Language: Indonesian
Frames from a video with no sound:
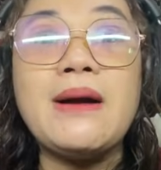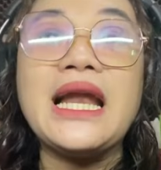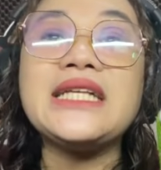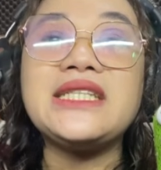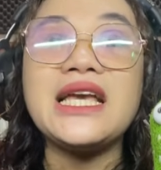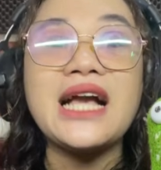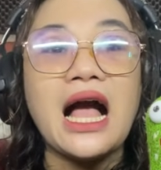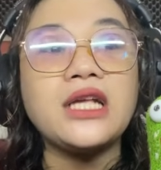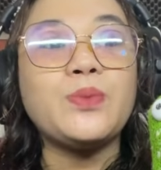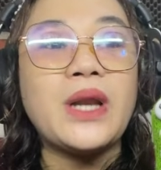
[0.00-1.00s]
gimana sih
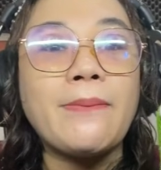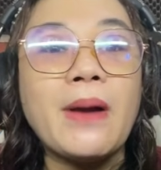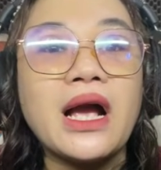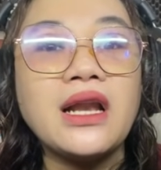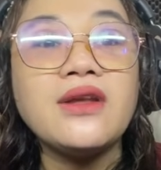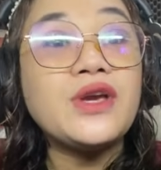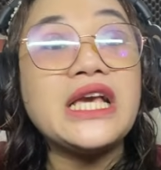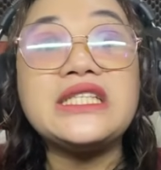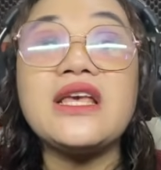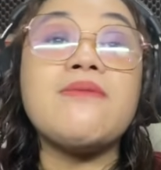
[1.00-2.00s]
guys penampakan
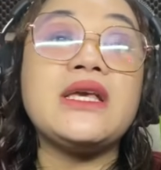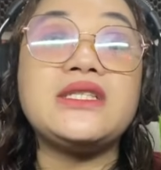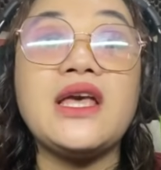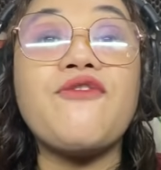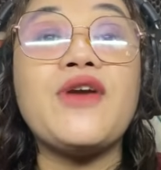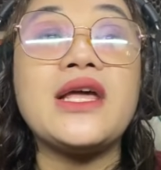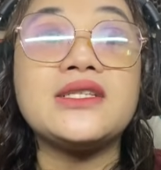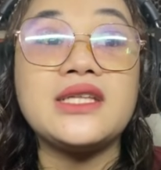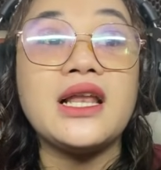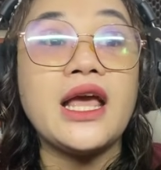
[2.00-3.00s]
kisi-misi
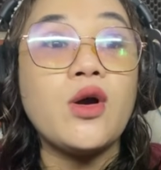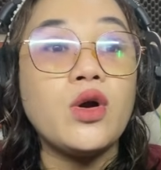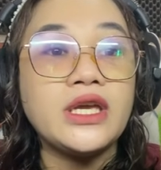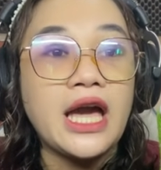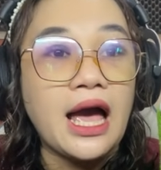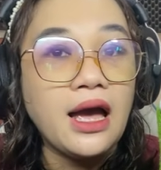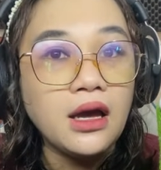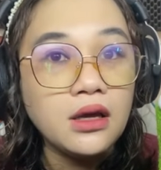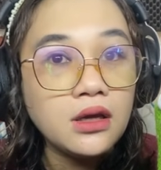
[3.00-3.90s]
versi Legonya?